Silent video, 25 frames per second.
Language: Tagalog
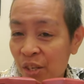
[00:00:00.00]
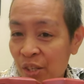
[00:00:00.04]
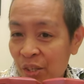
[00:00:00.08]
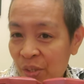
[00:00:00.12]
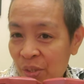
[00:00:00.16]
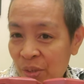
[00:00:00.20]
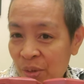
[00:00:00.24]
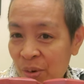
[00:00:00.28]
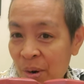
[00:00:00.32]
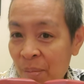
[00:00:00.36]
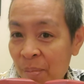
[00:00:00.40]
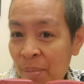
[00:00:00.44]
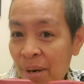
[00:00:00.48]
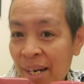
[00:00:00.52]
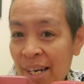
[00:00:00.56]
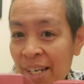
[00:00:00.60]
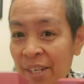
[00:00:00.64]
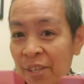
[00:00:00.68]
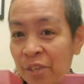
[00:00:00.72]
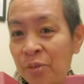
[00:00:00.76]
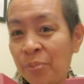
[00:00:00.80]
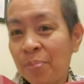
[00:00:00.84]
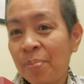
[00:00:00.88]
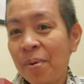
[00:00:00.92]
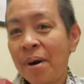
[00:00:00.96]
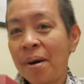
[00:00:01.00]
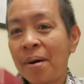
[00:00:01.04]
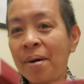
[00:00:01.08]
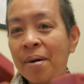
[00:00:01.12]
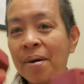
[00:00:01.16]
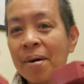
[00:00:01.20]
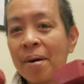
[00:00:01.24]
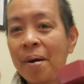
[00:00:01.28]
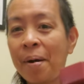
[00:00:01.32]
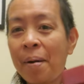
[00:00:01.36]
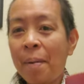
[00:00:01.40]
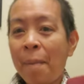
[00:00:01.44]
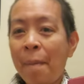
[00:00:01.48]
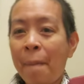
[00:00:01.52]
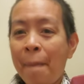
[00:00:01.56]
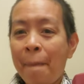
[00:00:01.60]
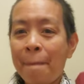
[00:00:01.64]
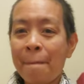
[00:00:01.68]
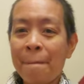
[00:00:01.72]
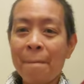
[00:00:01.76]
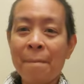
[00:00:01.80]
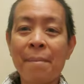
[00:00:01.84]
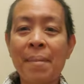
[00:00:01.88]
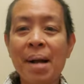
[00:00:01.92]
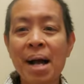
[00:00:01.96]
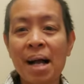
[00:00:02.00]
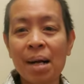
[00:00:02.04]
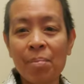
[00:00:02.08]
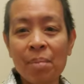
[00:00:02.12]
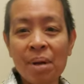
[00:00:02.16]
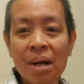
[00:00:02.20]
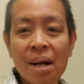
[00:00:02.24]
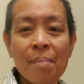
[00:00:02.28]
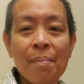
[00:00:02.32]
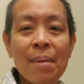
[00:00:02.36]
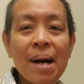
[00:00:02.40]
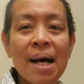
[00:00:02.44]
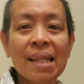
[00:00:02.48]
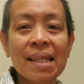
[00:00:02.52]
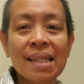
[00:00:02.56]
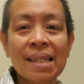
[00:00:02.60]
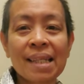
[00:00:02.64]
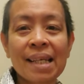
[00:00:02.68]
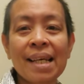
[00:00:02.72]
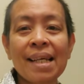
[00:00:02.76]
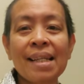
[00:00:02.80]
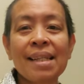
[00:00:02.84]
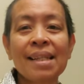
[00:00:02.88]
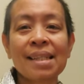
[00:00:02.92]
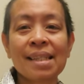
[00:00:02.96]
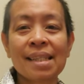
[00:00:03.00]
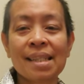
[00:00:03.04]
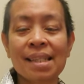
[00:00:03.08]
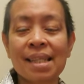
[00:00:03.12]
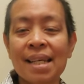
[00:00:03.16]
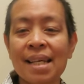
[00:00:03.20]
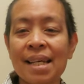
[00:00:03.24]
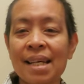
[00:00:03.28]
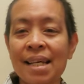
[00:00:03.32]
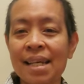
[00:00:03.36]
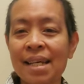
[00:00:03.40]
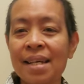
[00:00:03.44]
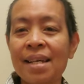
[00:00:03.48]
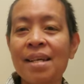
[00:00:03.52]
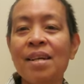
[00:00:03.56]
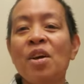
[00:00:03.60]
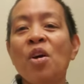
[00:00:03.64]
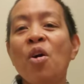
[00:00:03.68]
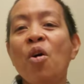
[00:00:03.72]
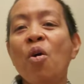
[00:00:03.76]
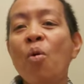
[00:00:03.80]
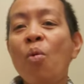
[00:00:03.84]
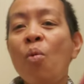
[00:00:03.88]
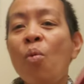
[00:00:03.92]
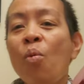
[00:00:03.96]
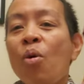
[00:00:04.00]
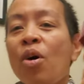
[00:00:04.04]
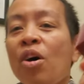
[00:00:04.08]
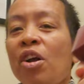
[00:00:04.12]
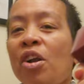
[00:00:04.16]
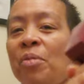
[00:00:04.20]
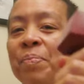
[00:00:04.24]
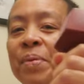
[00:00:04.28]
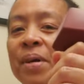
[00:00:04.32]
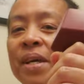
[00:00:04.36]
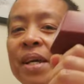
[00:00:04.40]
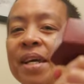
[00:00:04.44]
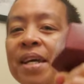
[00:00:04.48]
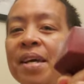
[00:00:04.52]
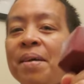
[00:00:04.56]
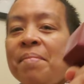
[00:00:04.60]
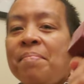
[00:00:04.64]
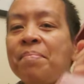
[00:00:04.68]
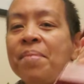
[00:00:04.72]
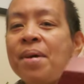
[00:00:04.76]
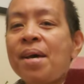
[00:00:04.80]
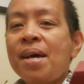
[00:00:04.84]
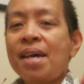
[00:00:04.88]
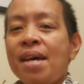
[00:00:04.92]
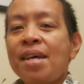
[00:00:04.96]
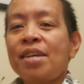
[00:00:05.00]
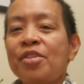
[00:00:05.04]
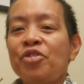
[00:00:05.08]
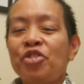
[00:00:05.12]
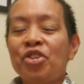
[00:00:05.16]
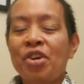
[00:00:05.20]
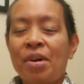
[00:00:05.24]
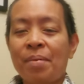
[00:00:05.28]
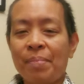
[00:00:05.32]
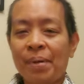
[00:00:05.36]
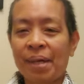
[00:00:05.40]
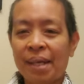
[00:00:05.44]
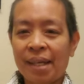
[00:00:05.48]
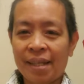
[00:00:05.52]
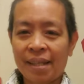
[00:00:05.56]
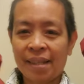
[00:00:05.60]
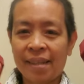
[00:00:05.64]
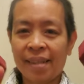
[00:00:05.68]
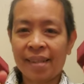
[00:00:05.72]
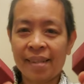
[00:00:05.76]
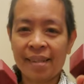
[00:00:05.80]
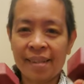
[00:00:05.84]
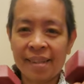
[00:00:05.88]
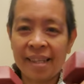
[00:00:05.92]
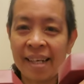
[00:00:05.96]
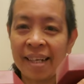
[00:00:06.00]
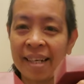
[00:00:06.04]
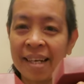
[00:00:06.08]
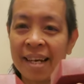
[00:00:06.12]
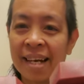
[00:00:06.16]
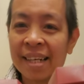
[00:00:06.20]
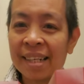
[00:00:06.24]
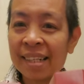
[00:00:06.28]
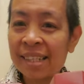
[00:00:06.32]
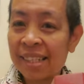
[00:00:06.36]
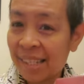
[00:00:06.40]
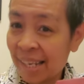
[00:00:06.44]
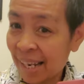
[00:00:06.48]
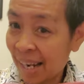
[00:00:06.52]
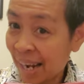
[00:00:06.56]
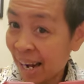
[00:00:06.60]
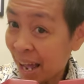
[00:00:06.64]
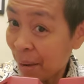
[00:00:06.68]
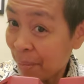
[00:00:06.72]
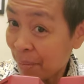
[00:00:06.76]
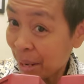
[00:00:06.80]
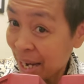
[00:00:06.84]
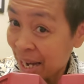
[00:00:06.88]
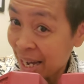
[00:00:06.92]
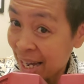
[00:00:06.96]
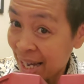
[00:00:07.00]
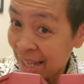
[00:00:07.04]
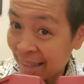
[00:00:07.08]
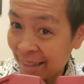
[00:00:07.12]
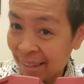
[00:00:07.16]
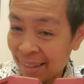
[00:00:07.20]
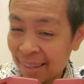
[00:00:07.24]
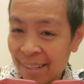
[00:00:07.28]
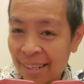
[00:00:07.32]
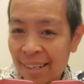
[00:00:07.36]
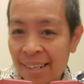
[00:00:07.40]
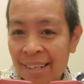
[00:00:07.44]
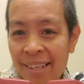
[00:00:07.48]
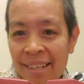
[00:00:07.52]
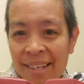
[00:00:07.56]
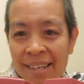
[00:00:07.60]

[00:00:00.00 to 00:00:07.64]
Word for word: So, abangan nyo po ang mga muscles ni Wolpe Benjamin. Daghang salamat!